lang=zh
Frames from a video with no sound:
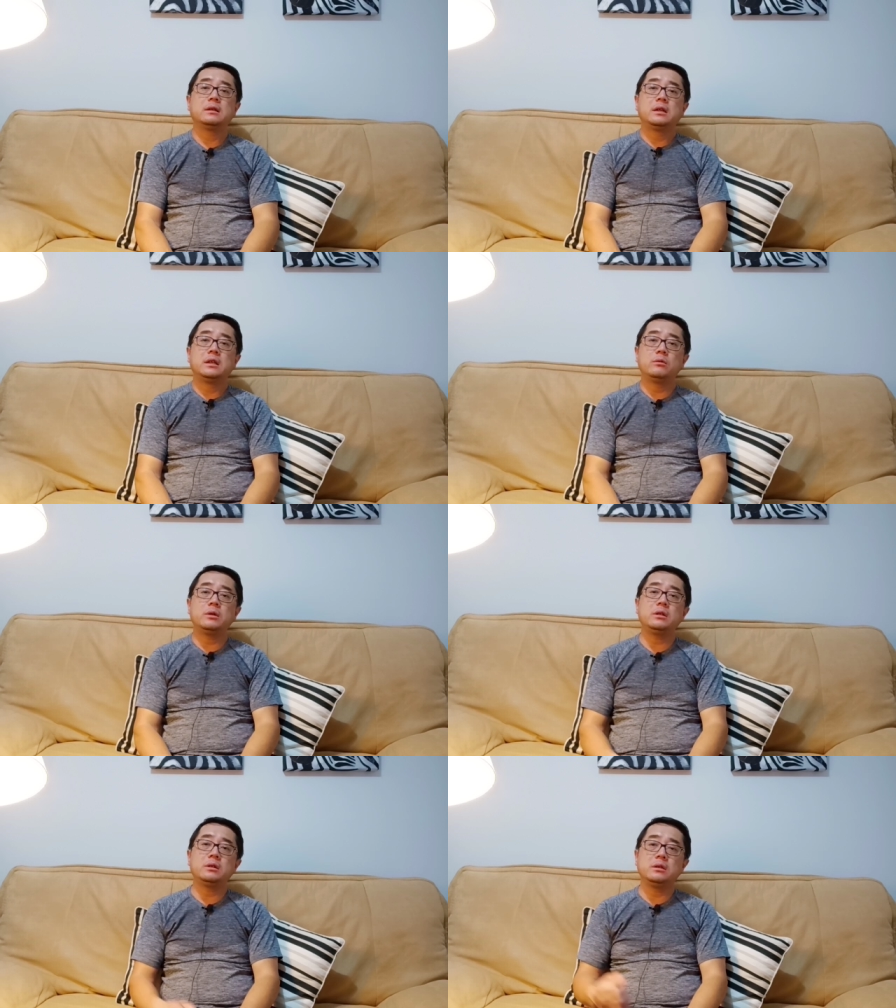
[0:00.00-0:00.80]
因
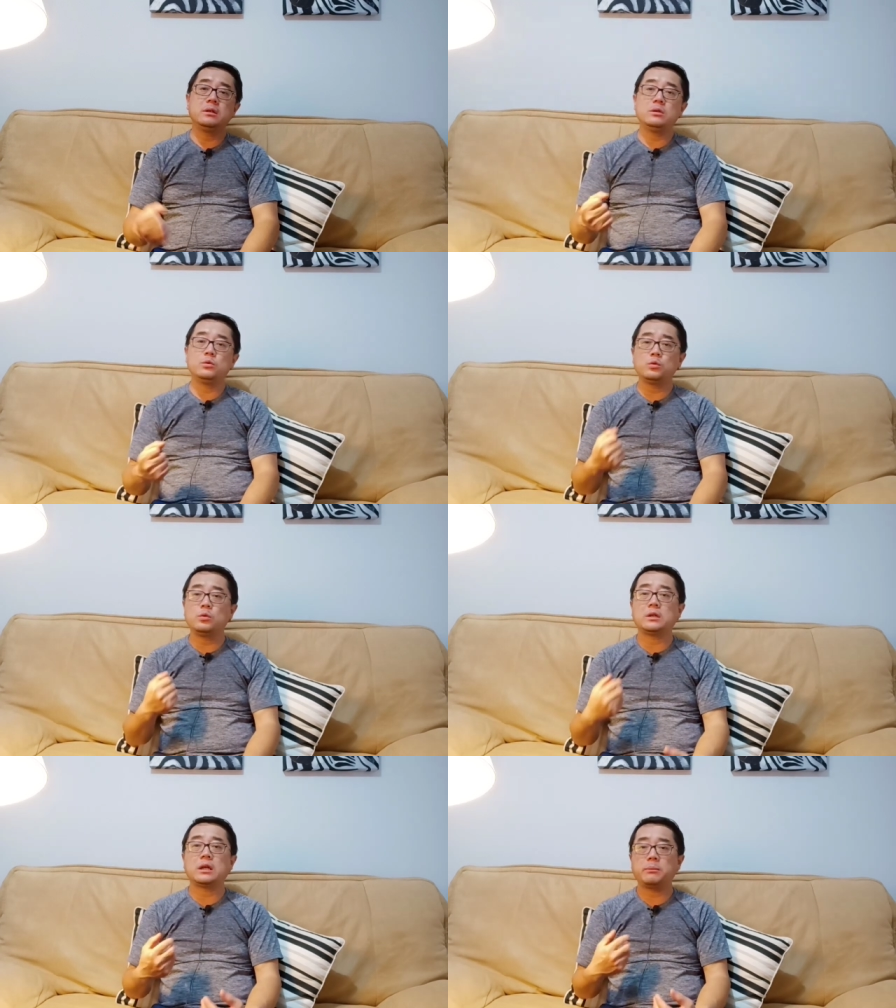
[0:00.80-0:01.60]
为如果
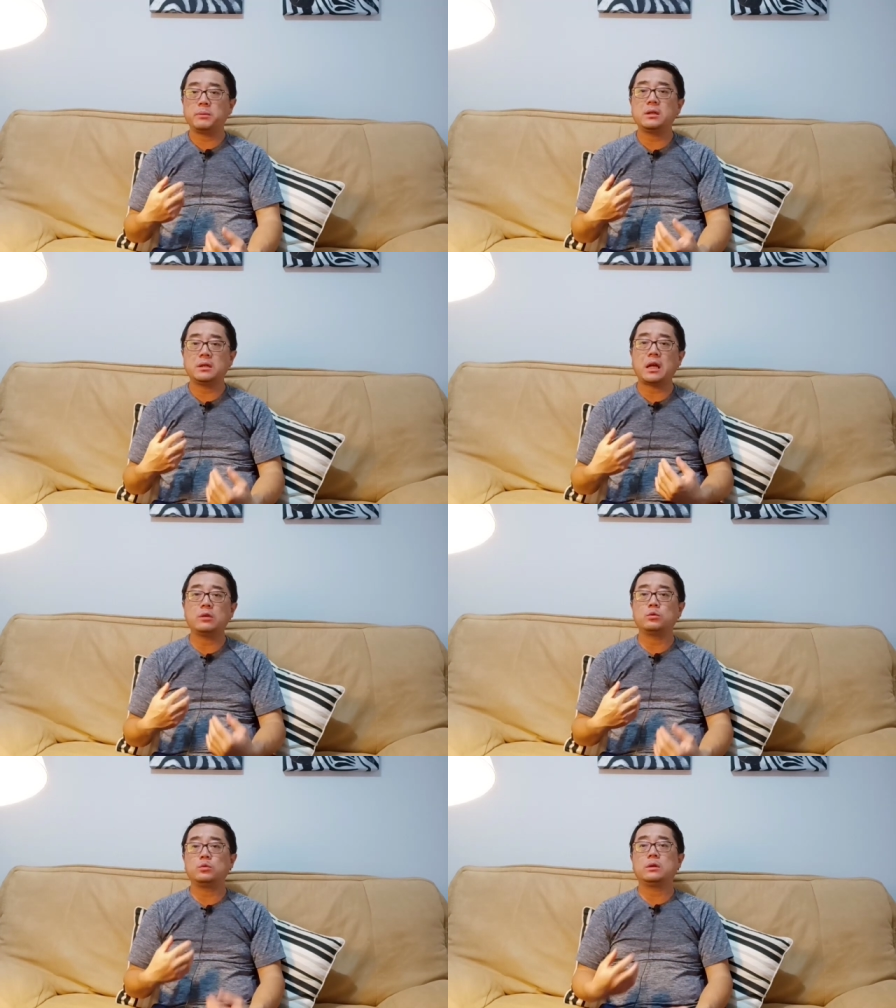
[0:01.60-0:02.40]
它比太
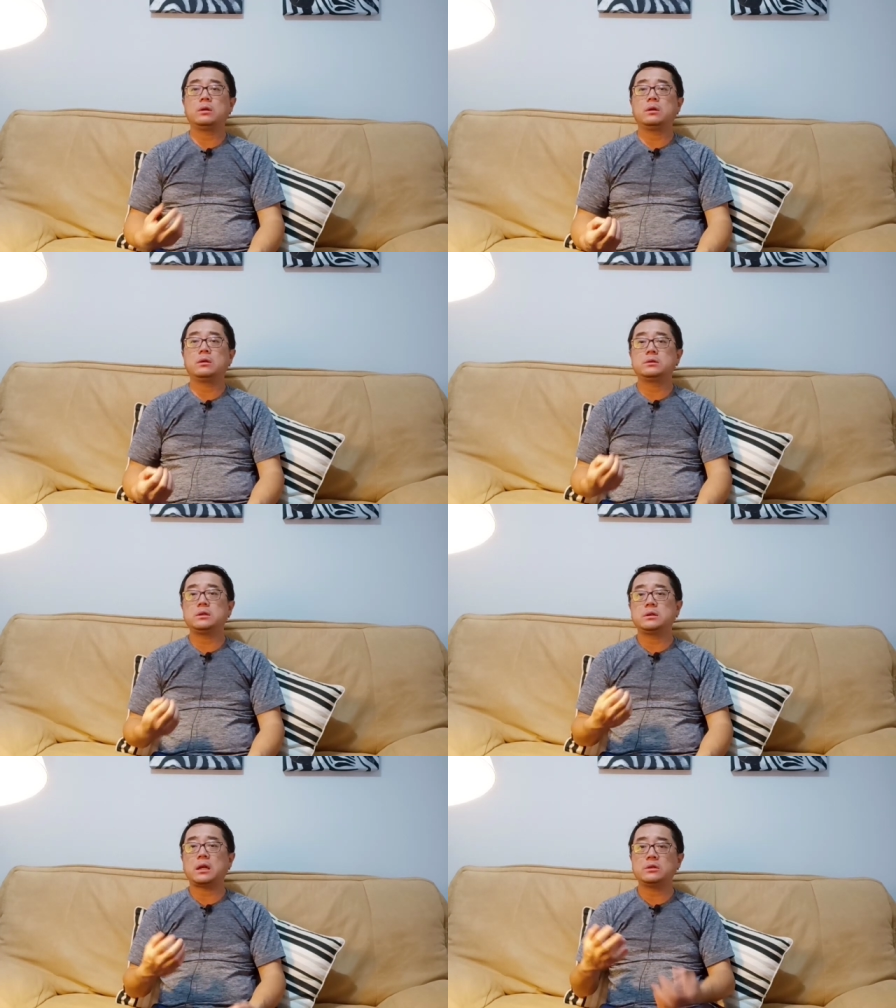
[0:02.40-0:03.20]
毒了啊，这
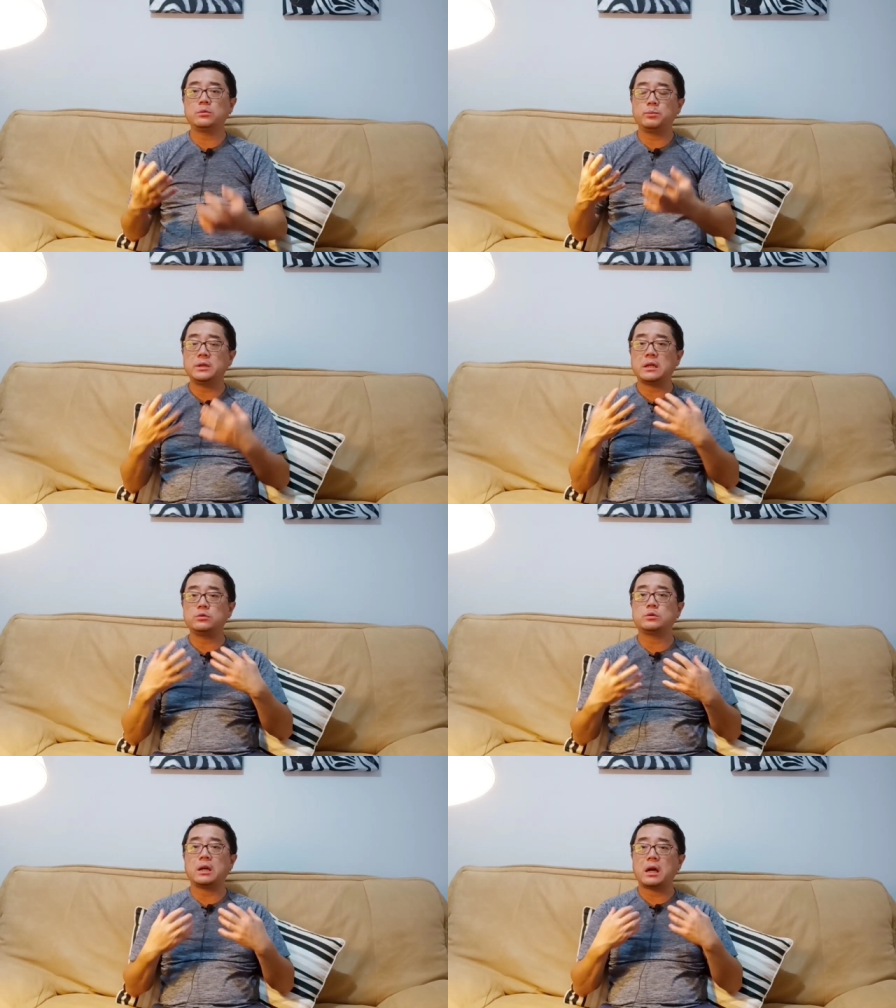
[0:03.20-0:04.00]
它就必然
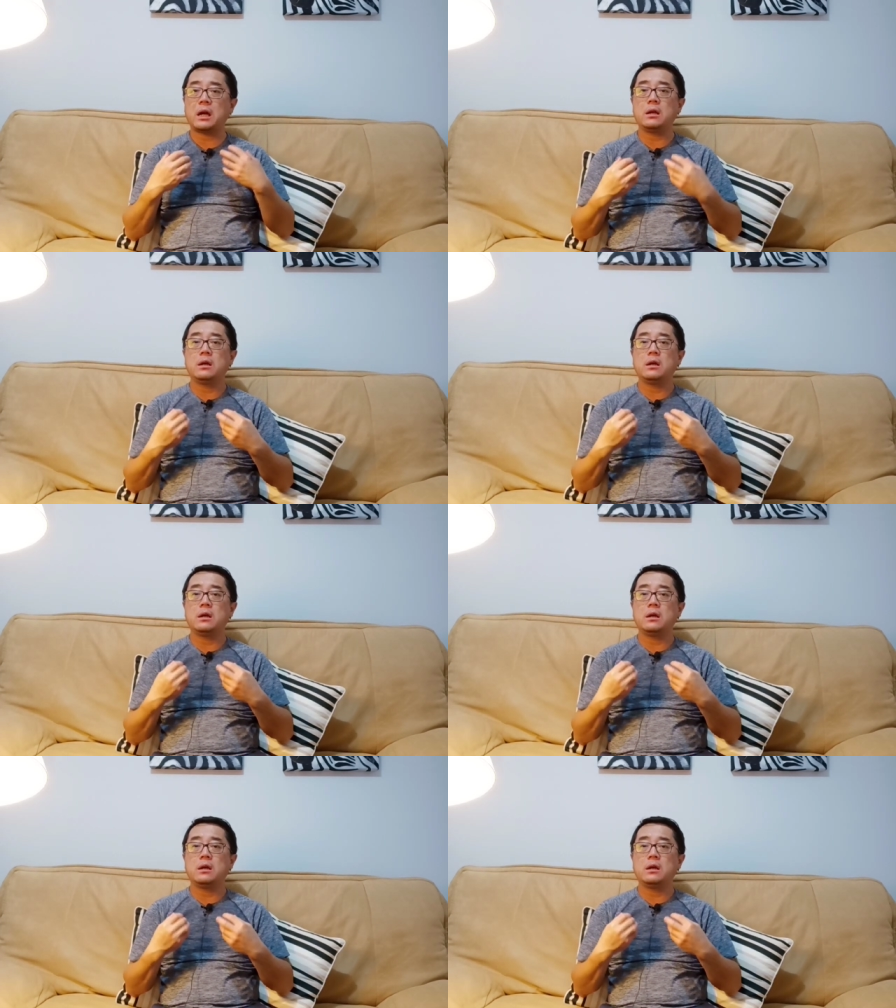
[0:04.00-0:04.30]
损害